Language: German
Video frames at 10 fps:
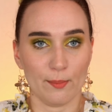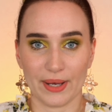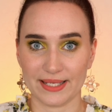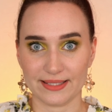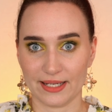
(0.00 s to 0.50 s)

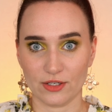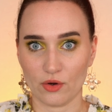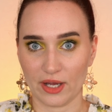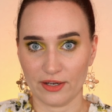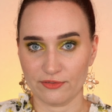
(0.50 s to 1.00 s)
passt halt
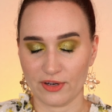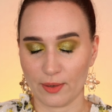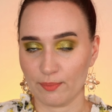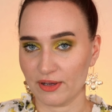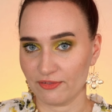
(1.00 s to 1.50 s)
auch
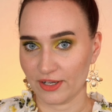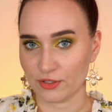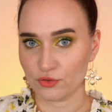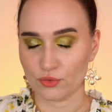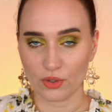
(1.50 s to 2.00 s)
einfach
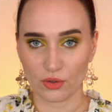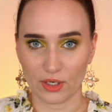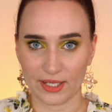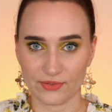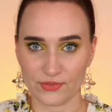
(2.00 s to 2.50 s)
perfekt zur
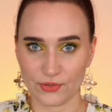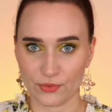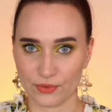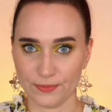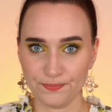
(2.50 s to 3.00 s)

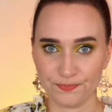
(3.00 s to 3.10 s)
Kollektion.